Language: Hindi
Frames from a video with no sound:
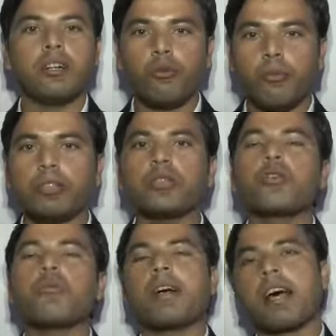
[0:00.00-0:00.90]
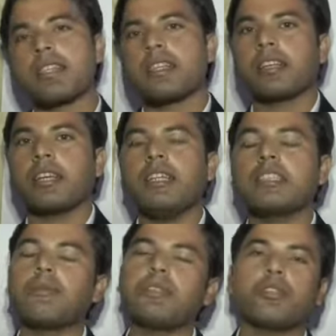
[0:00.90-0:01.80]
उपज को बढ़ा सकते हैं इन
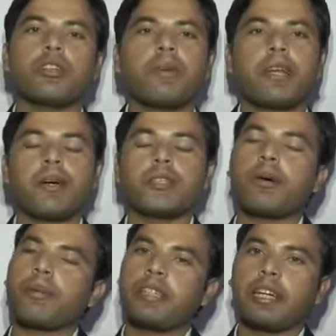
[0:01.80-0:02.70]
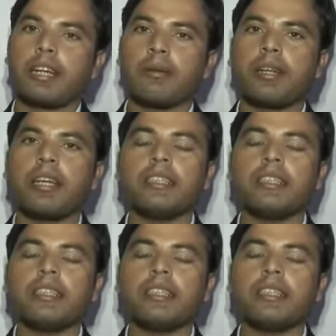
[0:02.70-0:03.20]
सब चीज़ों के बारे में आज वहाँ पे जानकारी मिली